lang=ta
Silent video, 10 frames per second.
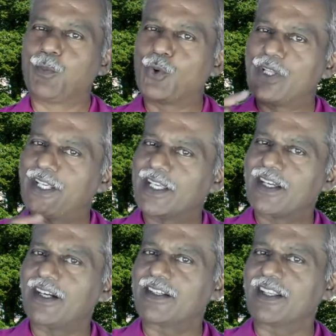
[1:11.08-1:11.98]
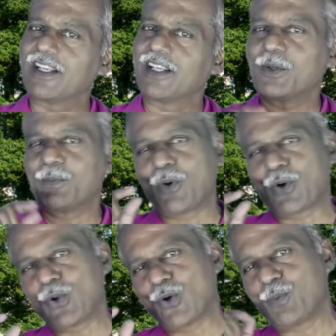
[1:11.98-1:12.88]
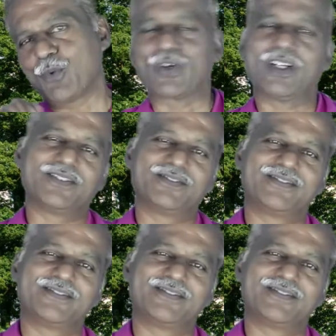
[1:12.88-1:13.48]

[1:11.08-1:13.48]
பொதிகை காட்டில் பொங்கலோ பொங்கல்